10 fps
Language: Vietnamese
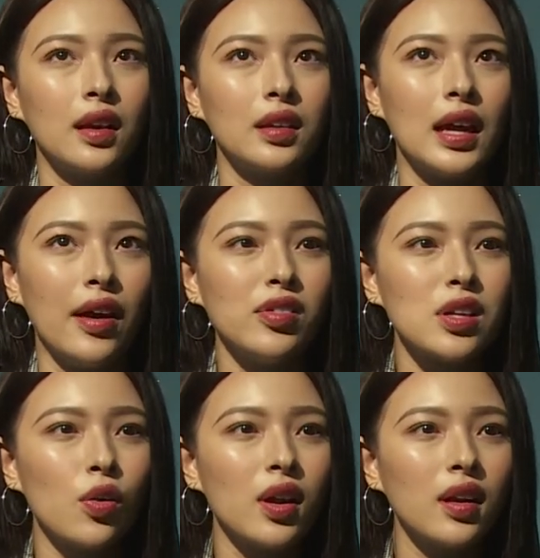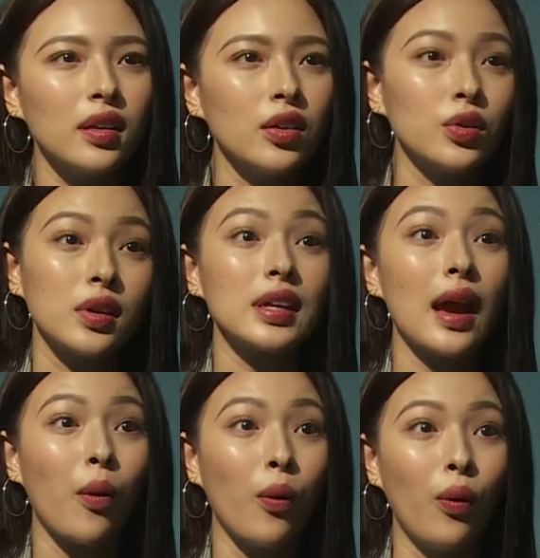thì Hảo với chị Khuê rất ít nói chuyện với
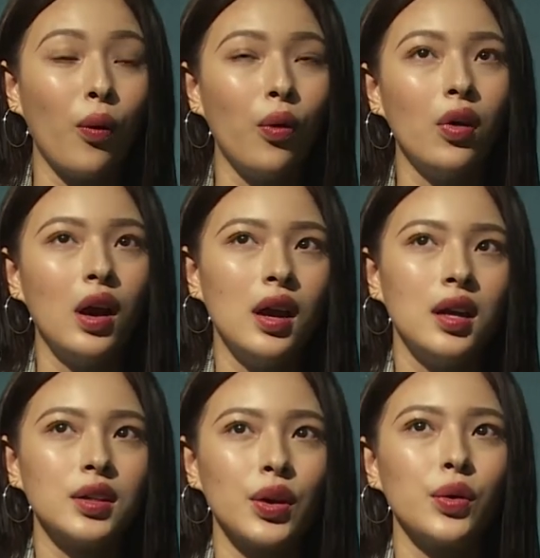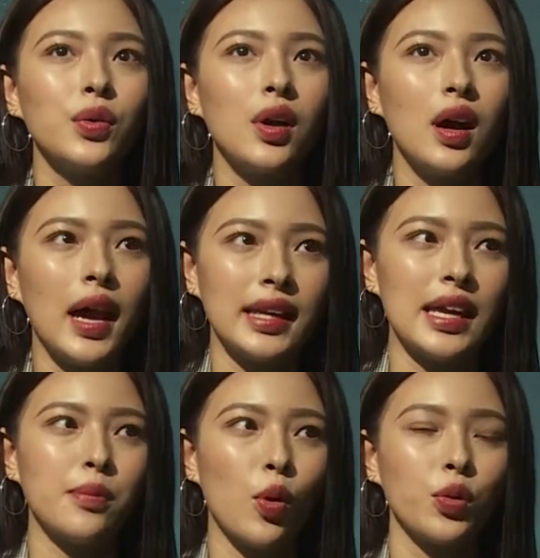nhau. Kiểu hai chị
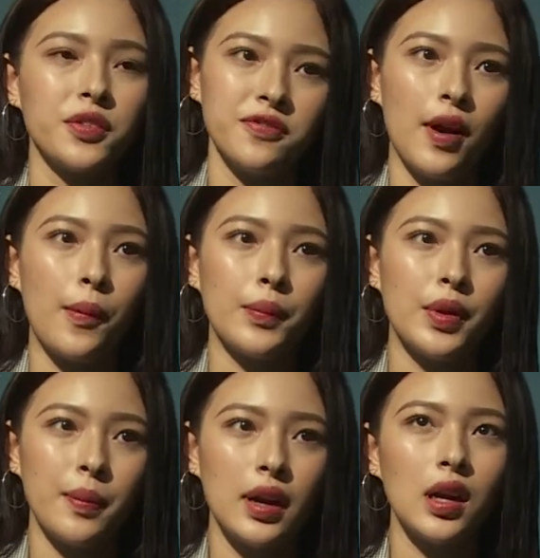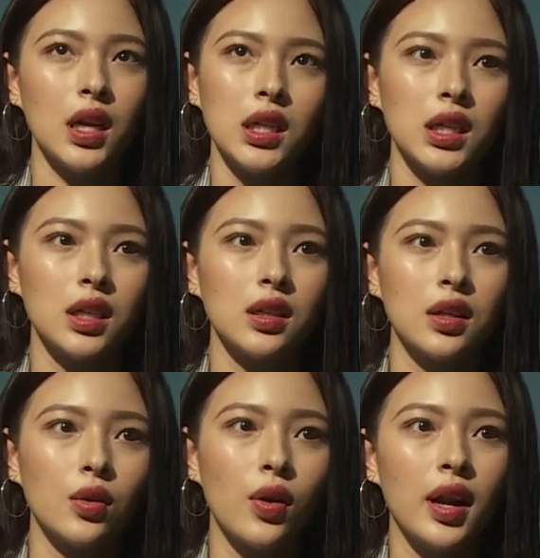em ngồi trong phòng nhưng mà rất ít.
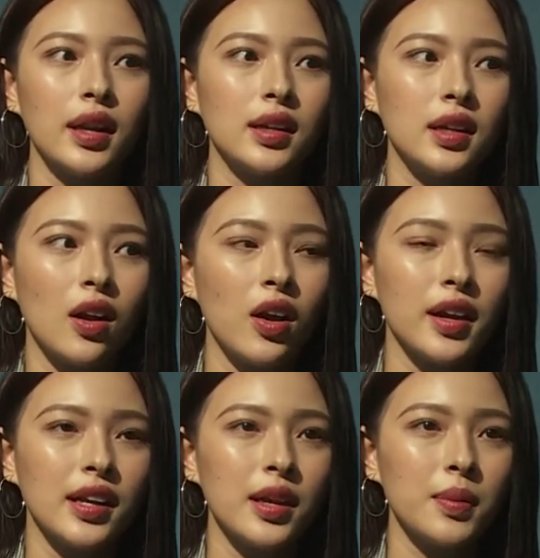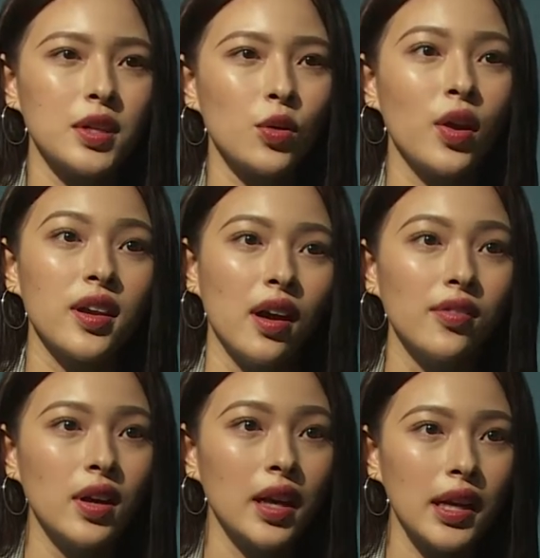Chị Khuê thì có ekip và chị Khuê dẫn
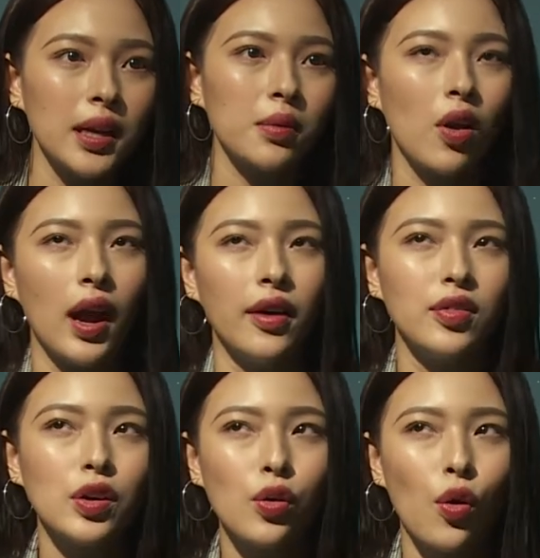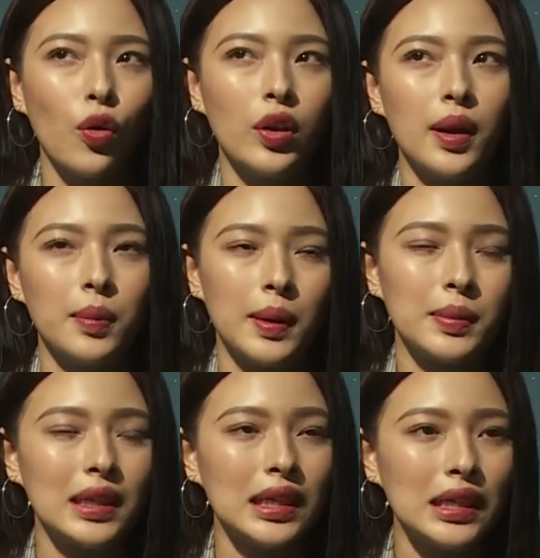với ekip, còn Hảo cứ ngồi lập lập
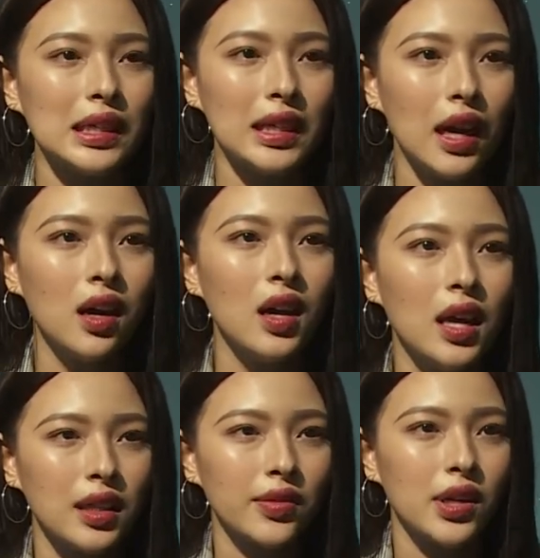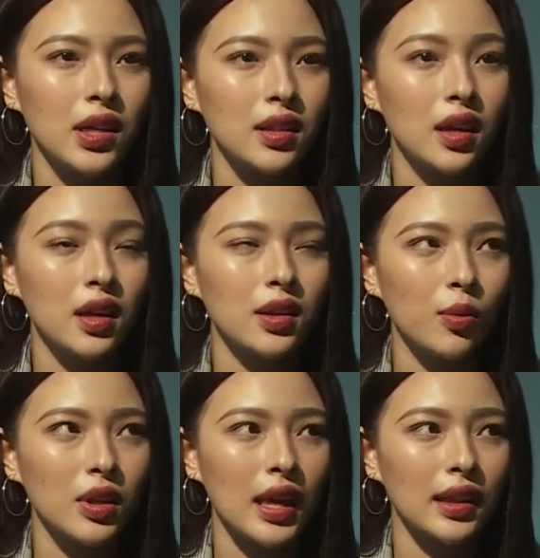lì lì gì đó. Tại vì khi thi,
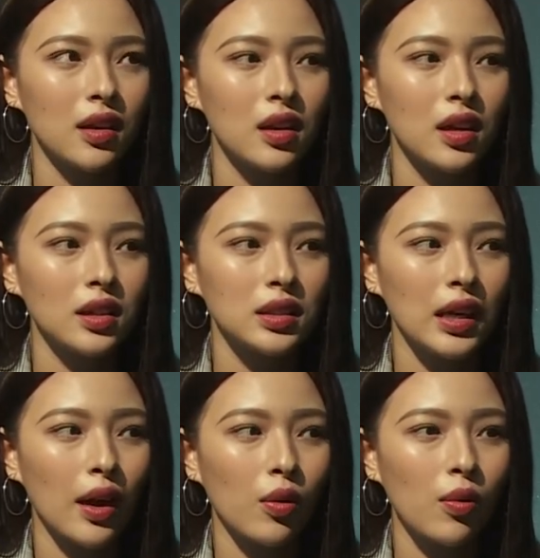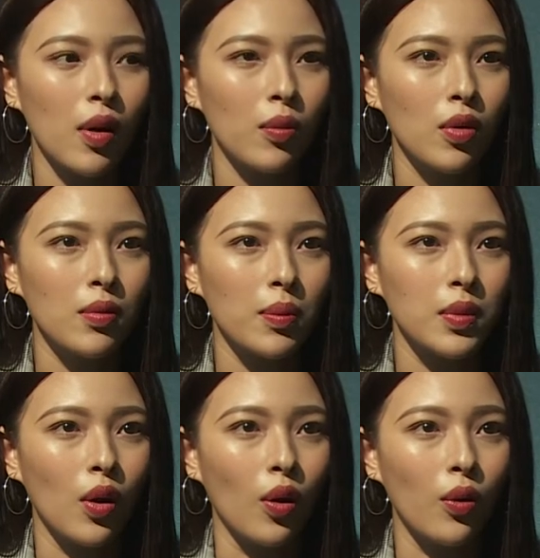trong thời gian thi á, thì Hảo cũng không muốn bộc
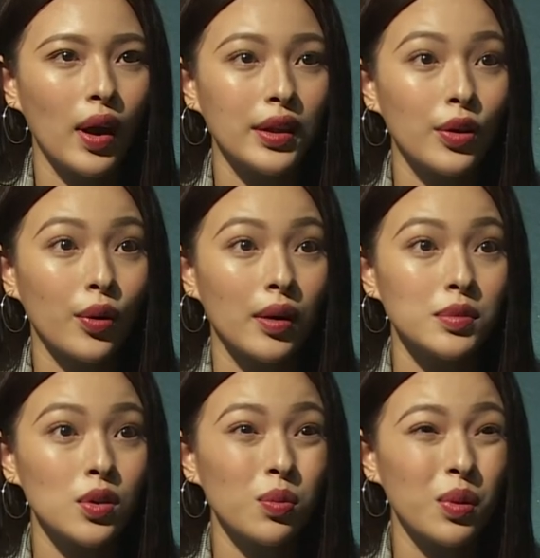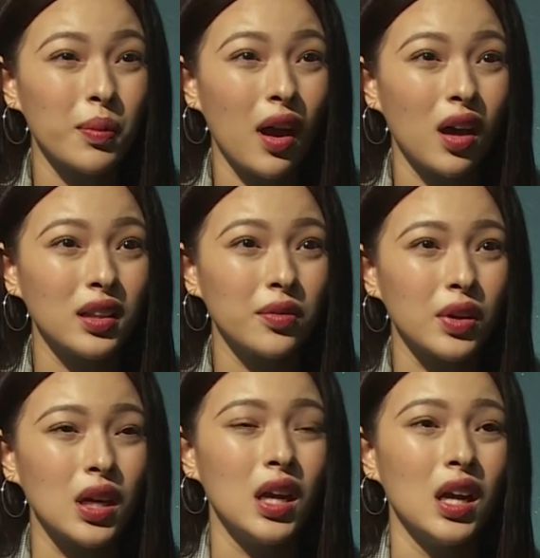lộ quá nhiều cảm xúc trong đó. Tại
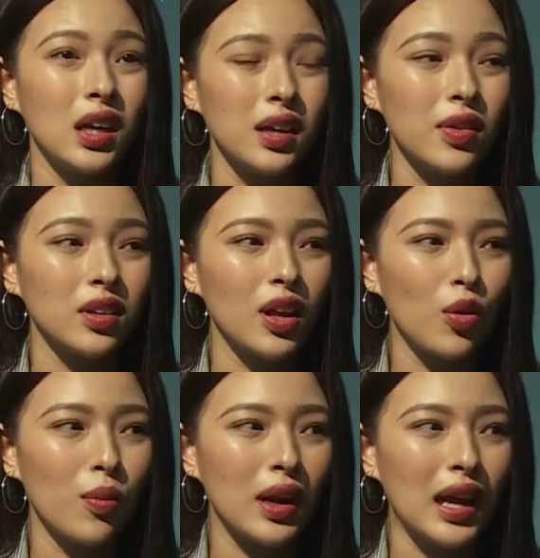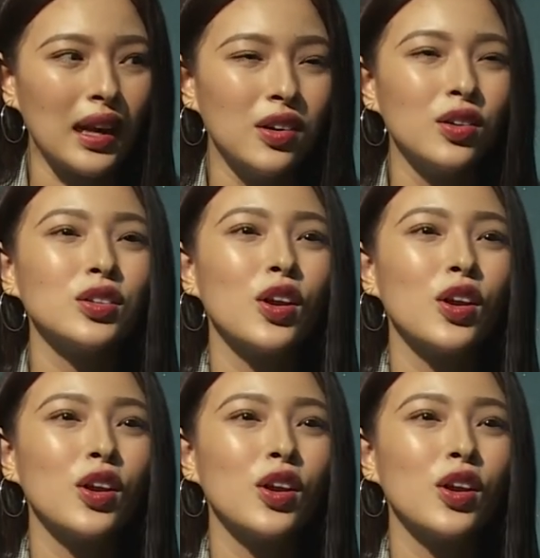vì cái phần thi của mình nó ảnh hưởng